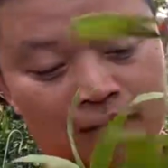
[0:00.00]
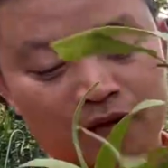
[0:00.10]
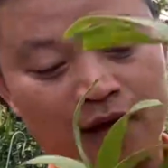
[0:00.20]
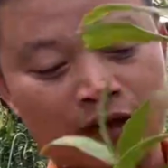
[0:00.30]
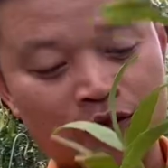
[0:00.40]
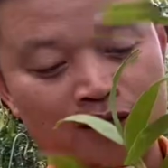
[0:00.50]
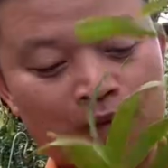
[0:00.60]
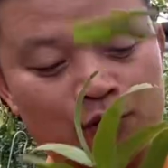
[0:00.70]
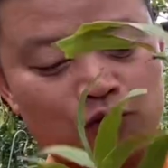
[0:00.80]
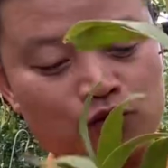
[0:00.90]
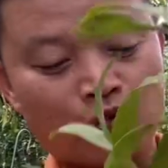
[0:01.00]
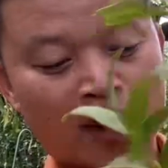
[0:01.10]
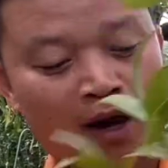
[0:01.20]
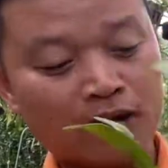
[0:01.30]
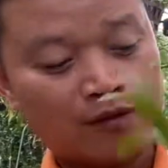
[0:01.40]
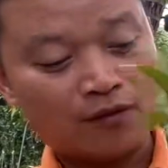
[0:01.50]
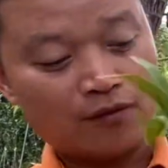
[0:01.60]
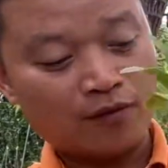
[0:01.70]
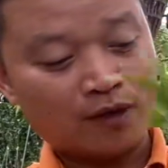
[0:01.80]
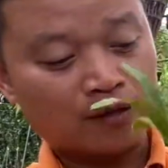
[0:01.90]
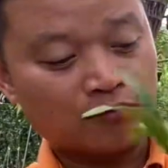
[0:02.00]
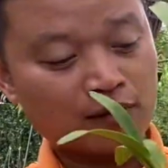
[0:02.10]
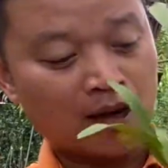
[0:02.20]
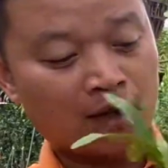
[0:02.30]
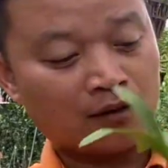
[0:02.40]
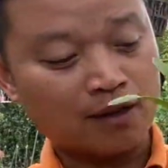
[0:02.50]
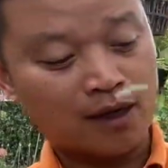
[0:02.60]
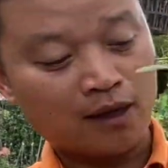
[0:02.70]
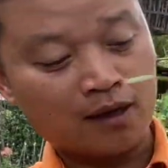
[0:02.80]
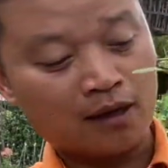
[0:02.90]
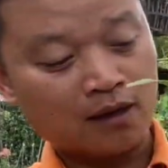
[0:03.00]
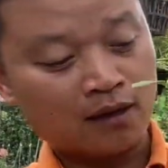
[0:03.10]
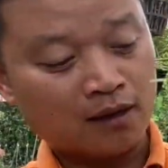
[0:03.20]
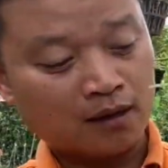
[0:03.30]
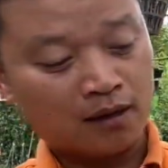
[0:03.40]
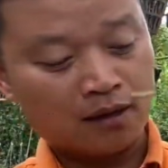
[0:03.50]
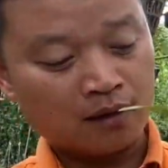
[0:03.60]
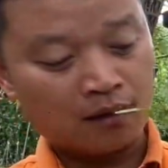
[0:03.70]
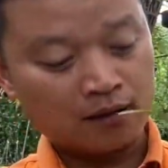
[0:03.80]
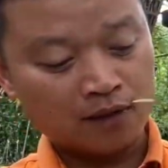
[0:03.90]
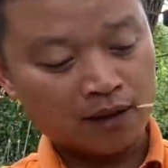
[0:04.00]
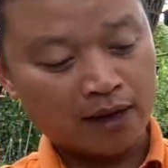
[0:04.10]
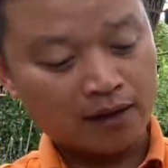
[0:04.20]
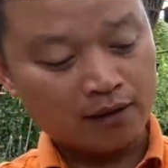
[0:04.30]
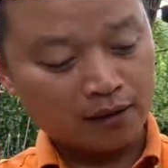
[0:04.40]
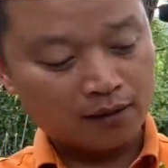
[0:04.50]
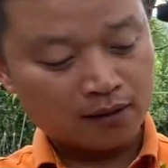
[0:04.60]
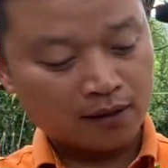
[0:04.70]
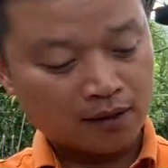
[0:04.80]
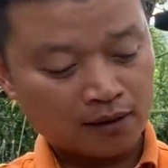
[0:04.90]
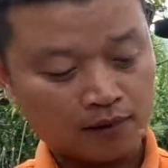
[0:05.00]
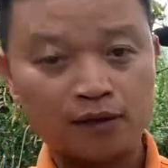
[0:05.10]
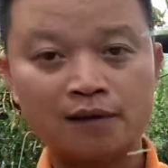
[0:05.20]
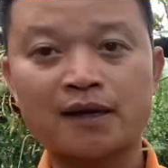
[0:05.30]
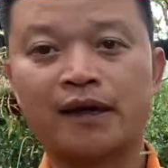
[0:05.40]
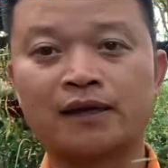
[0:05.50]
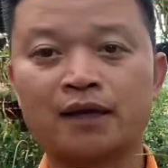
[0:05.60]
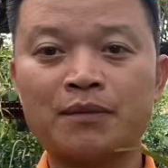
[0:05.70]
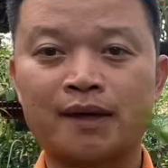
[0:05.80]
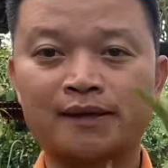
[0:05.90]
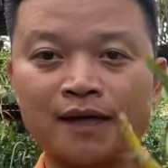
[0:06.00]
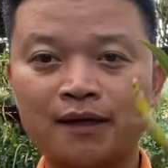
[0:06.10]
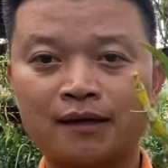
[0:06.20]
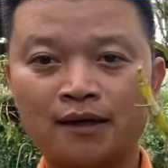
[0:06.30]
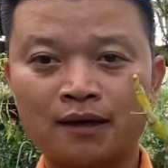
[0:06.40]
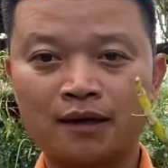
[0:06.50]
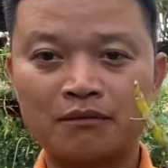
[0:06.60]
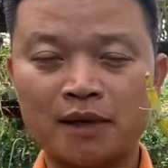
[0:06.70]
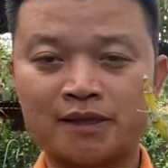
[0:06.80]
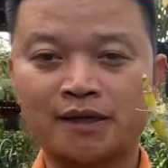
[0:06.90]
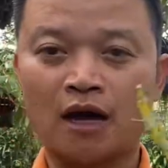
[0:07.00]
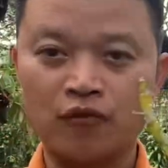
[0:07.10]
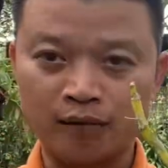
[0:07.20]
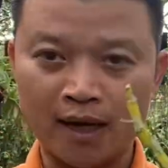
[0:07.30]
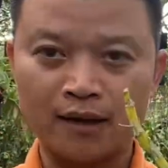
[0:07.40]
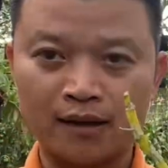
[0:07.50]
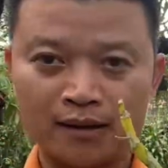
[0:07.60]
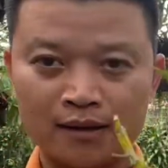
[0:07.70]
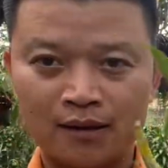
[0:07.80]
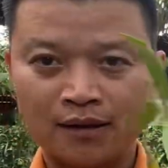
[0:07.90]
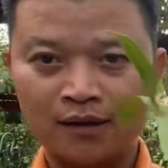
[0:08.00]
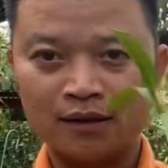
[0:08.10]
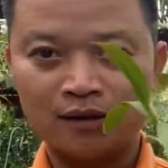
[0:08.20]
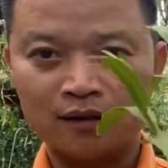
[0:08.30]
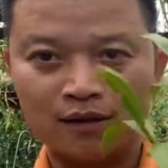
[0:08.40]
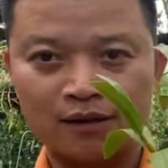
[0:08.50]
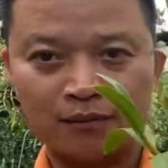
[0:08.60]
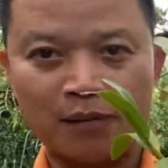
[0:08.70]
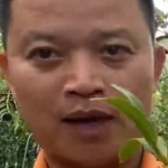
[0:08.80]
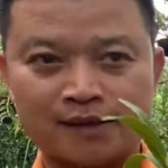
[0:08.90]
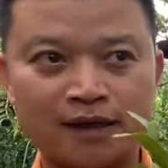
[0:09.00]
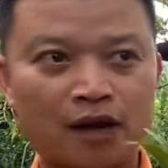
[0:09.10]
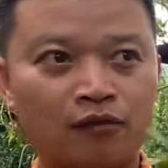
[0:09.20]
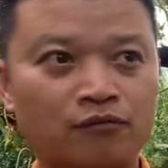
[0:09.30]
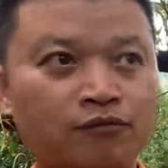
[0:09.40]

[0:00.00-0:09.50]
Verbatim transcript: để nó ra một chỗ thoáng hoặc là chúng ta có thể à, Ờ, chắc ăn hơn là chúng ta giải những cái bả sen bả sen hồng nhé bả sen hồng